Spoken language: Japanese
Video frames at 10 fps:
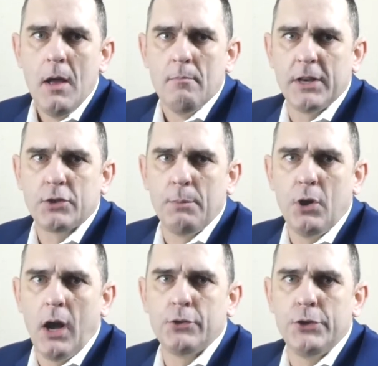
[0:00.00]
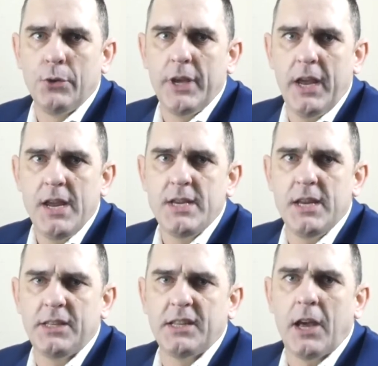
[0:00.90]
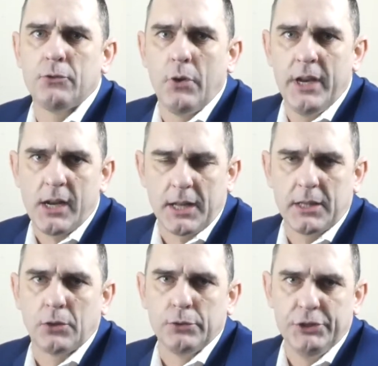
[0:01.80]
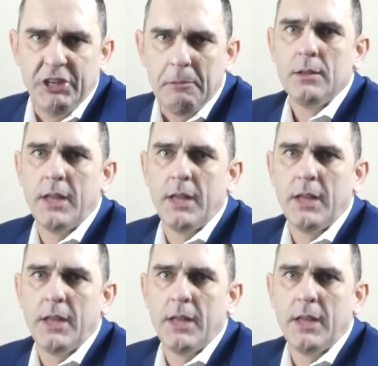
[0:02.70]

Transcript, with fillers: マスコミの悪評で返金せざるを得なかったと愚痴り、